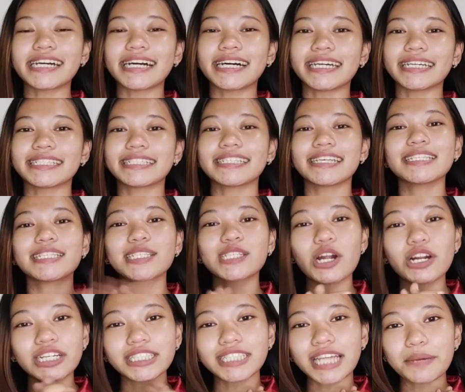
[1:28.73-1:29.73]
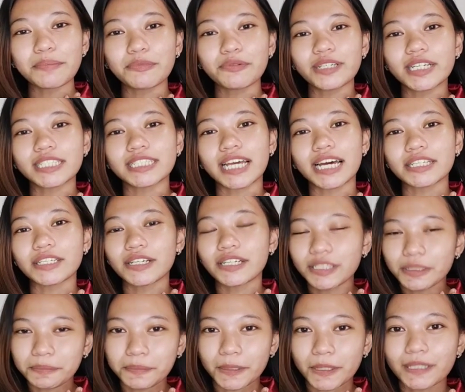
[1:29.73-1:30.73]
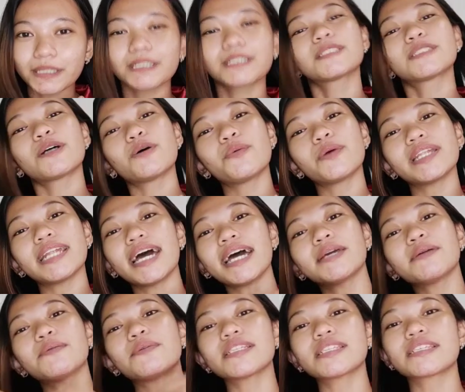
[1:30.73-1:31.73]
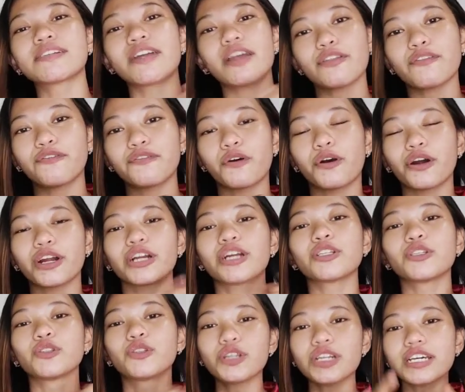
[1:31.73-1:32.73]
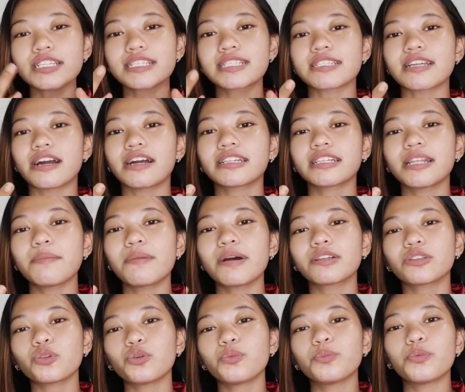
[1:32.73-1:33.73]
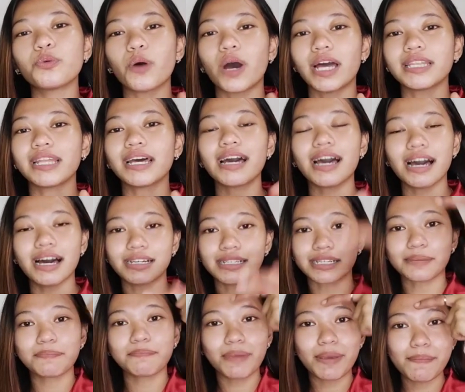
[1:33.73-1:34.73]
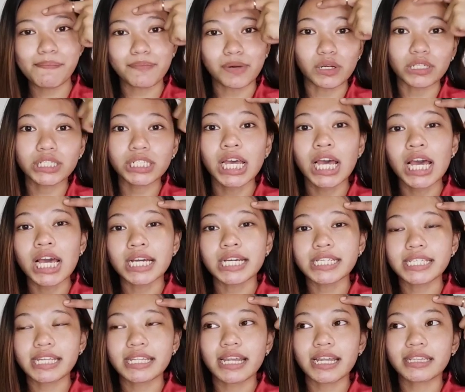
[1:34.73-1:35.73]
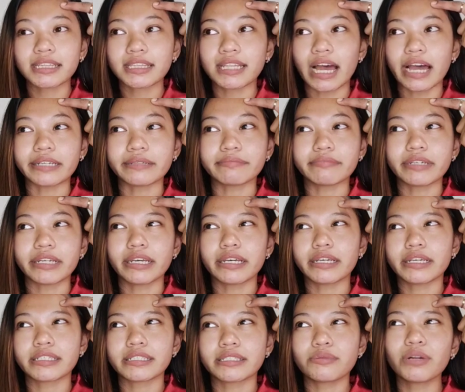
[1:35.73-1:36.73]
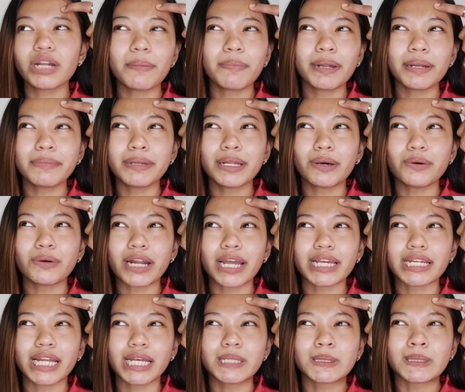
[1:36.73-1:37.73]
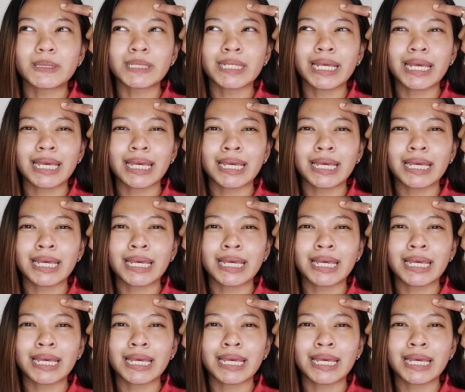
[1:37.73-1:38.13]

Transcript: guys, story time muna tayo. Ano po? So, when I was grade 4, doon nag-start na magtubuan ang aking pimples. Kasi that time is, wala pa naman akong regla noon.